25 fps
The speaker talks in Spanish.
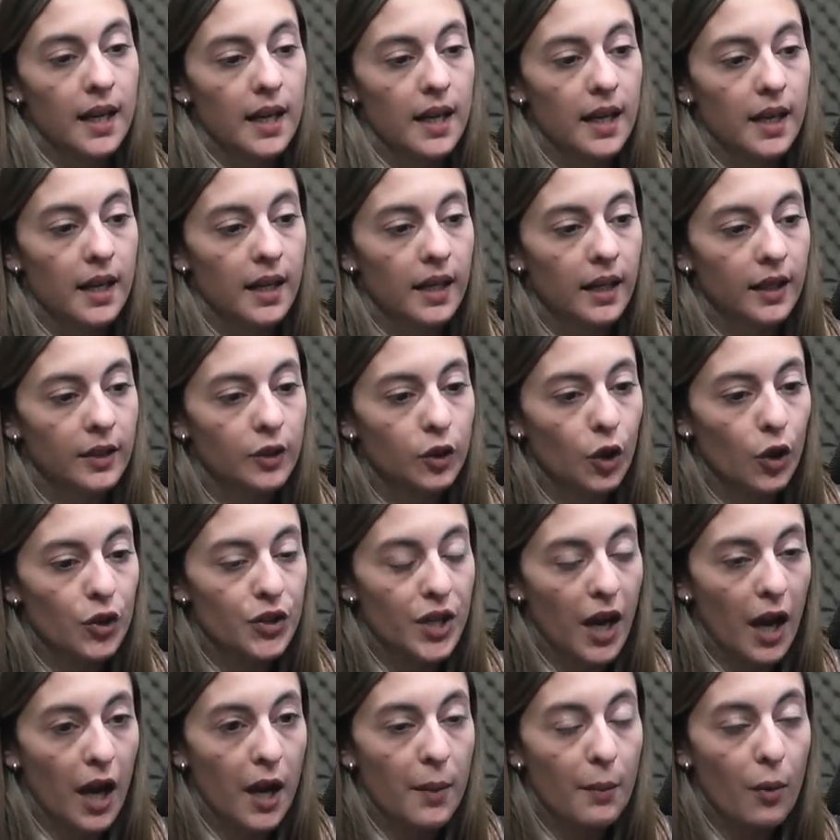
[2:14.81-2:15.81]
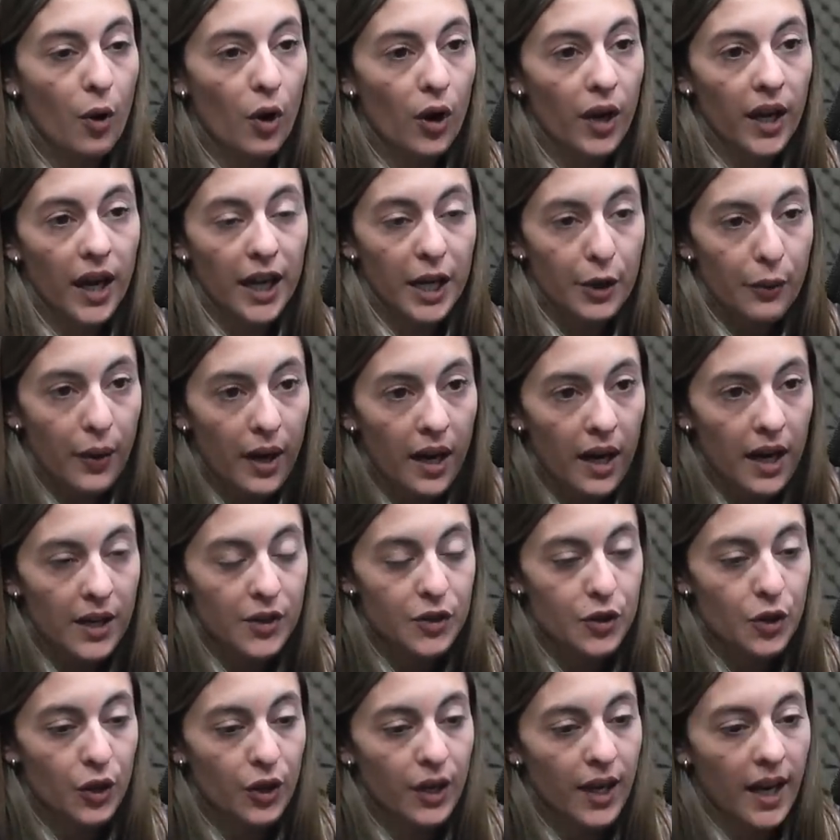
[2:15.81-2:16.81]
Eh, todos sabemos que a nivel
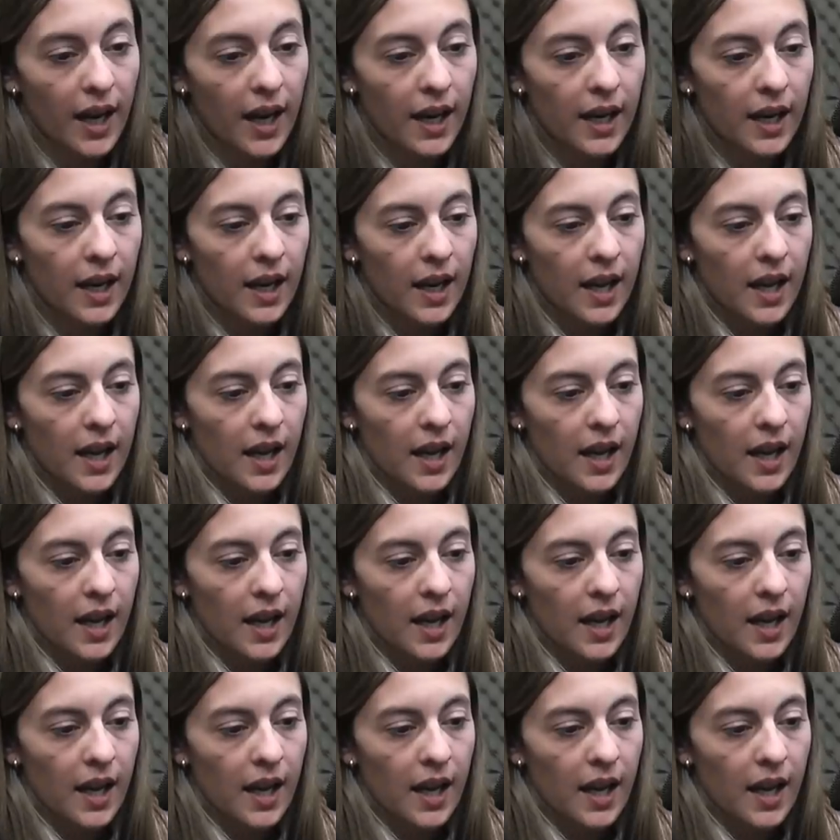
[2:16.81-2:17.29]
nacional